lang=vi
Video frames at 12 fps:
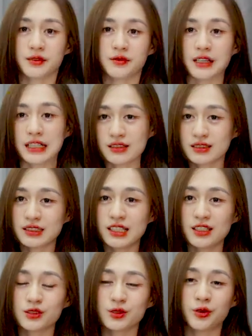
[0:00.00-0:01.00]
và đương
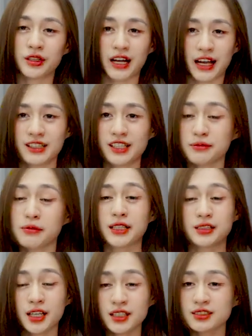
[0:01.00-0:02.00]
nhiên rồi cải thiện
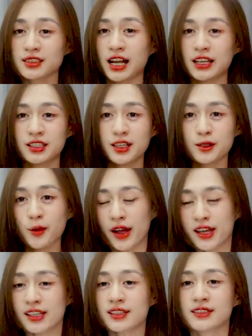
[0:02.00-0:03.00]
bản thân cải thiện ngoại
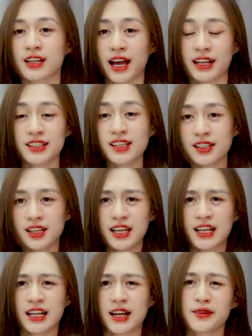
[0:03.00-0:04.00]
hình cải thiện
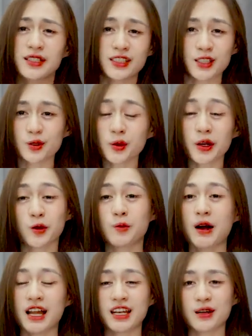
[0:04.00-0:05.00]
cái về trí tuệ của
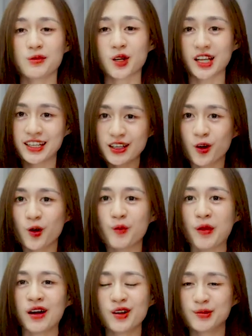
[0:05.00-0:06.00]
bạn là một cái điều
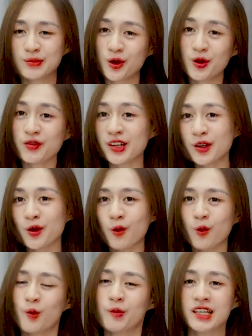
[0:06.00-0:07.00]
mà ở mỗi video
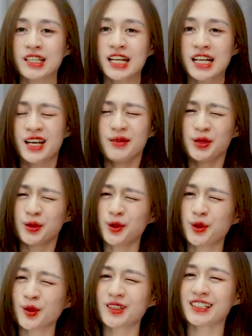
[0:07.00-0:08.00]
của mình mình
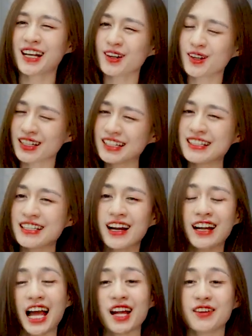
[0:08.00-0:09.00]
luôn luôn nhắc đi
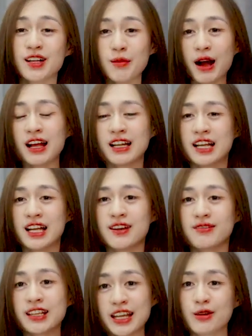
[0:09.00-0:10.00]
nhắc lại với các bạn
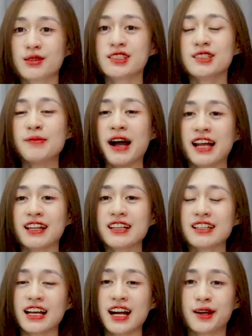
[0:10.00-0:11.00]
và nếu như bạn ấy
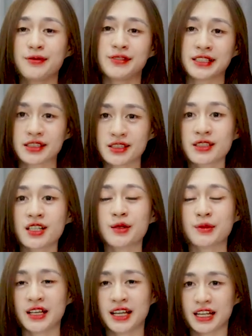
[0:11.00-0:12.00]
đang gặp phải cái trường hợp
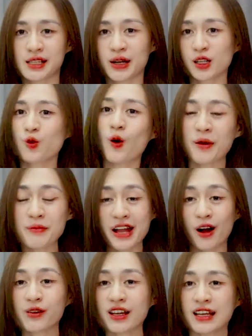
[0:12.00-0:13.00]
là bạn quá
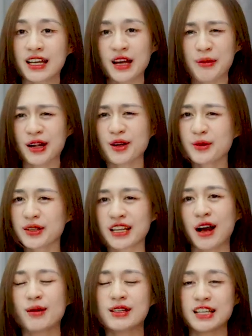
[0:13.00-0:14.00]
béo này bạn không thể
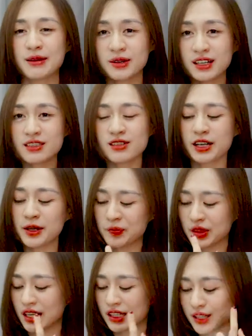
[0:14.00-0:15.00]
nào mà giảm cân được ấy
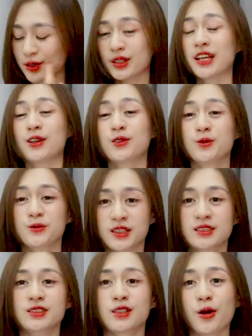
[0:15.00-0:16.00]
thì có thể dùng
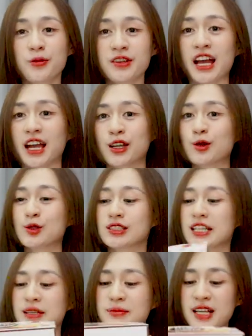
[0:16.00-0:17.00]
thử coffee idol
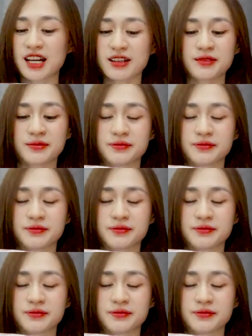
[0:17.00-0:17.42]
slim nhá